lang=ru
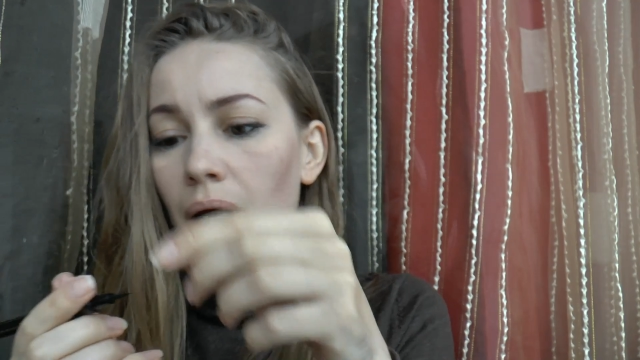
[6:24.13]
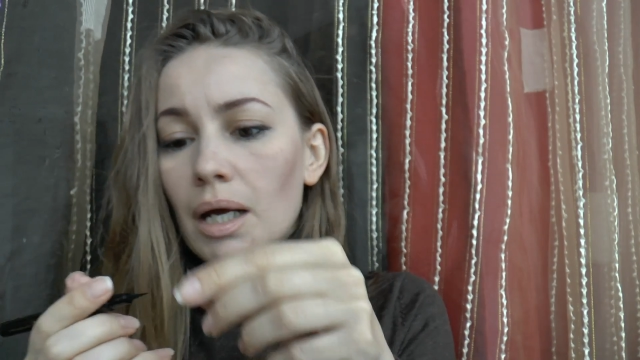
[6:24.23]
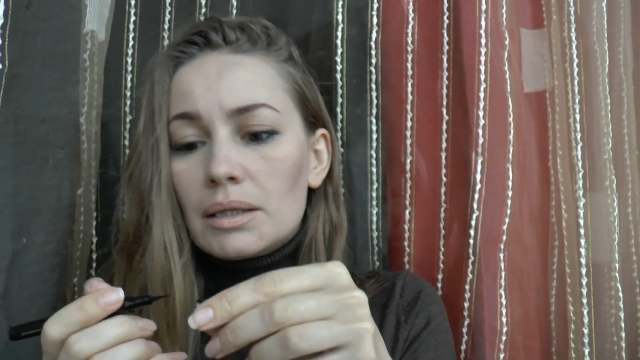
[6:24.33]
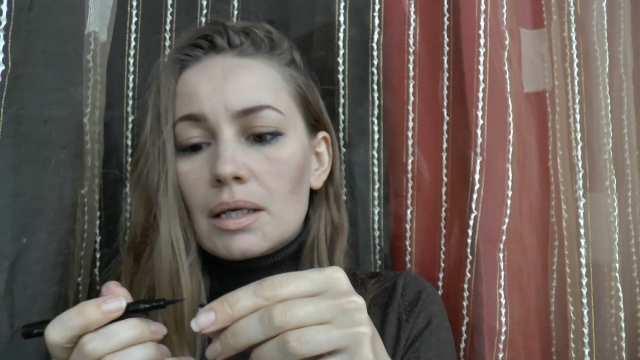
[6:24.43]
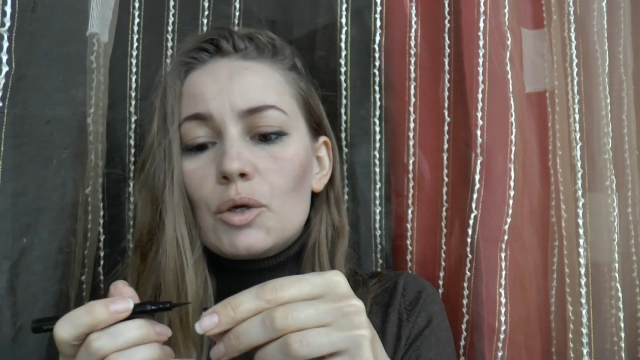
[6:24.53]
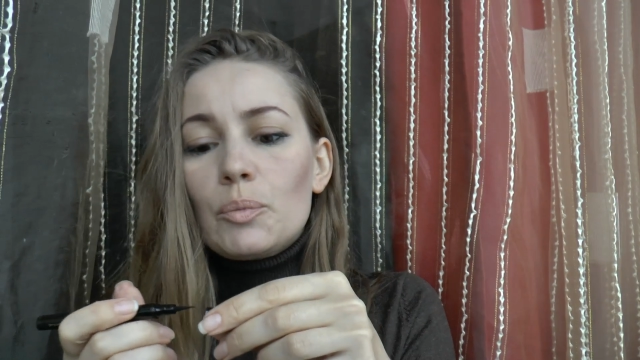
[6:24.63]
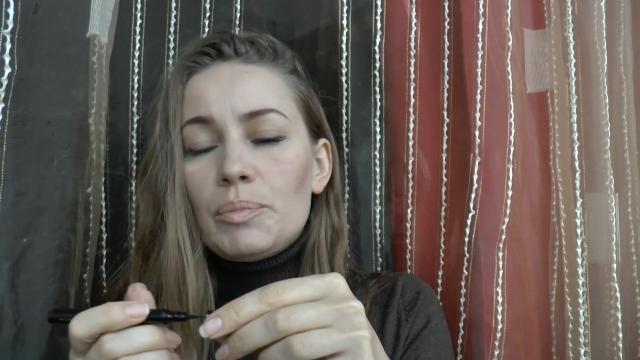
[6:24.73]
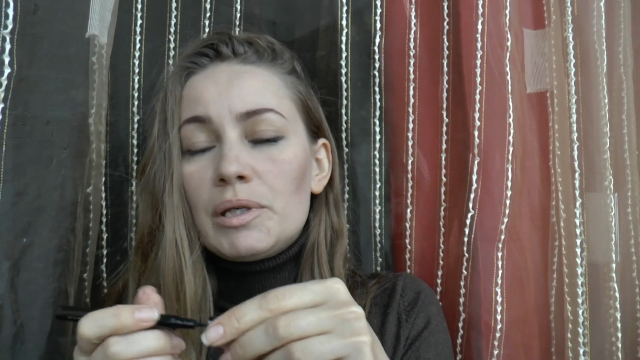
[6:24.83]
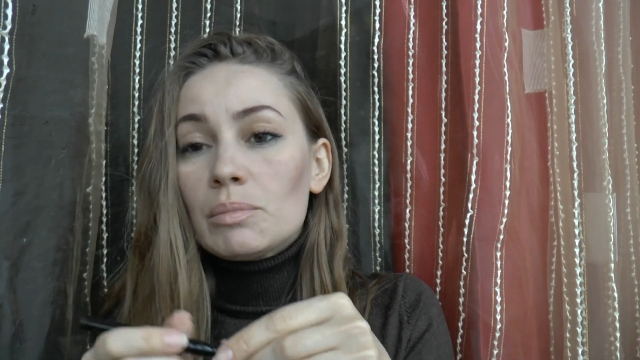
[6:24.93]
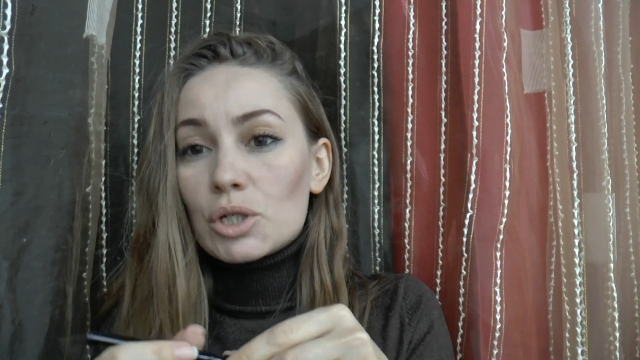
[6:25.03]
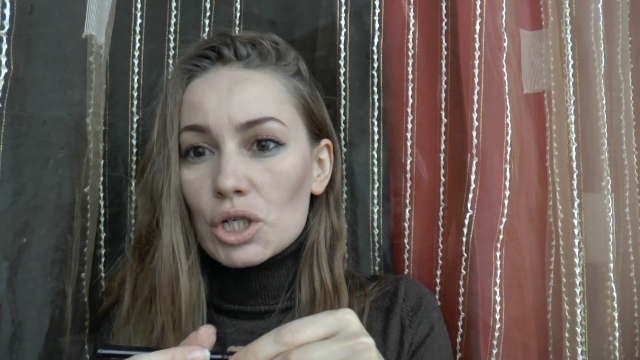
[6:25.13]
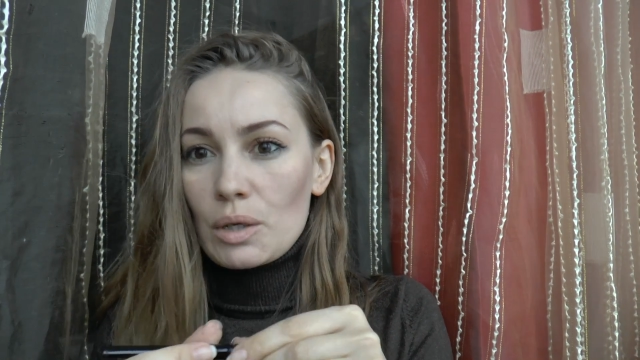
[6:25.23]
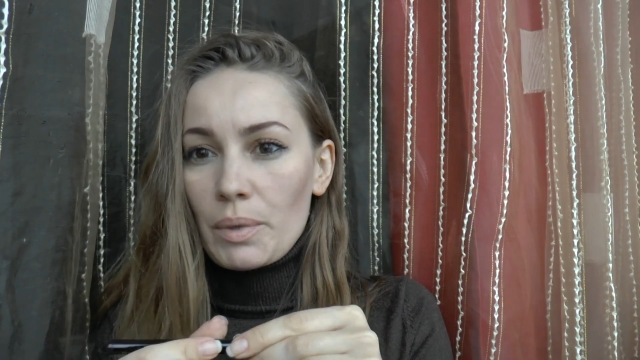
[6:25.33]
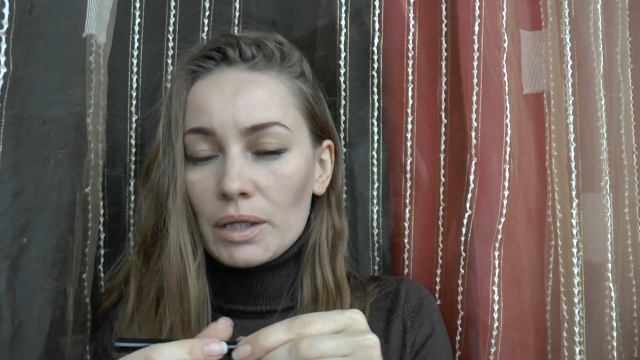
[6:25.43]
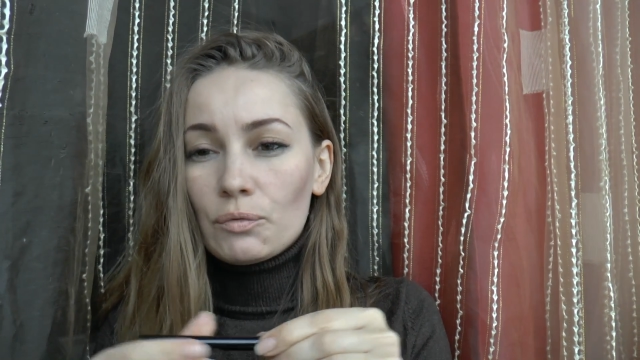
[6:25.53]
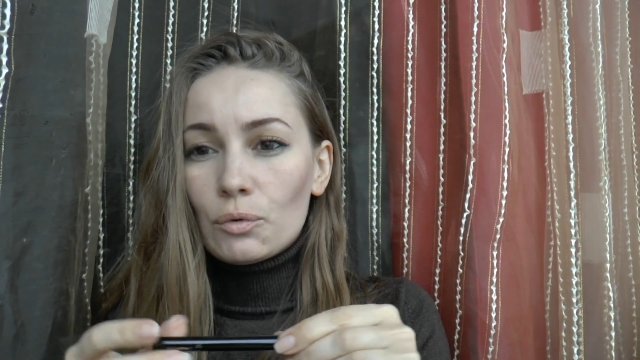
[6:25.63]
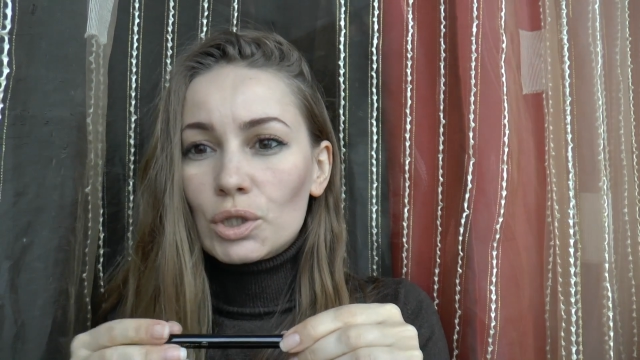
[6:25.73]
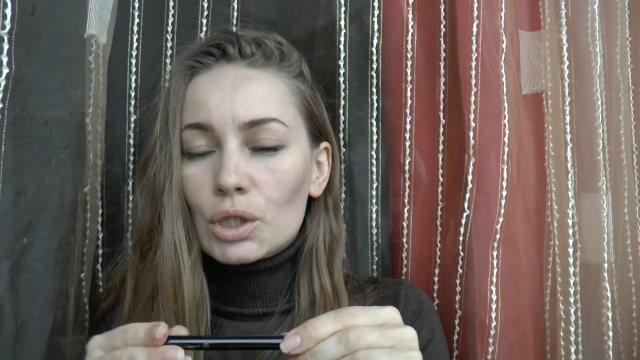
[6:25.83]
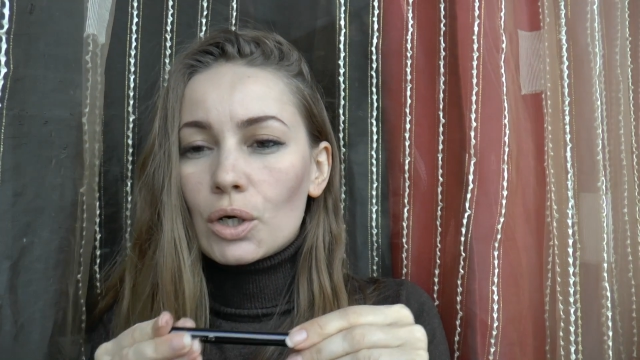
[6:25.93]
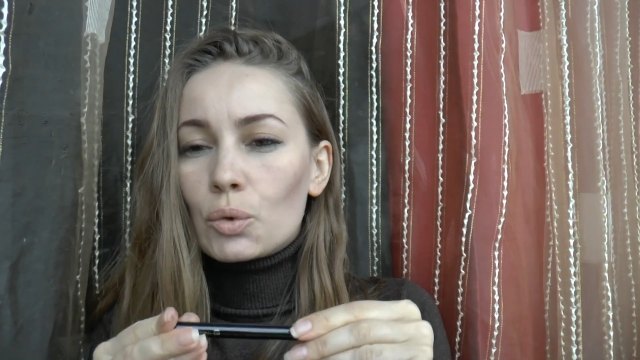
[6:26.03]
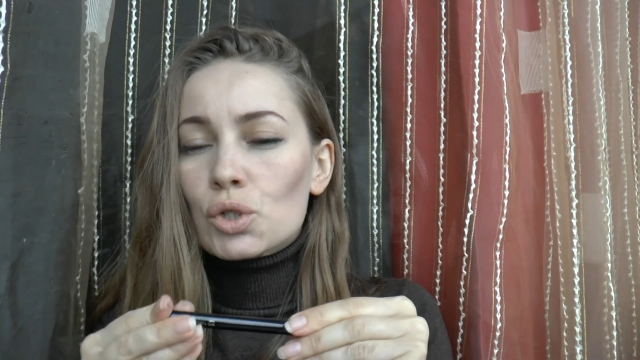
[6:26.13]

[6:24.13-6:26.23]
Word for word: Это любимейшая подводка,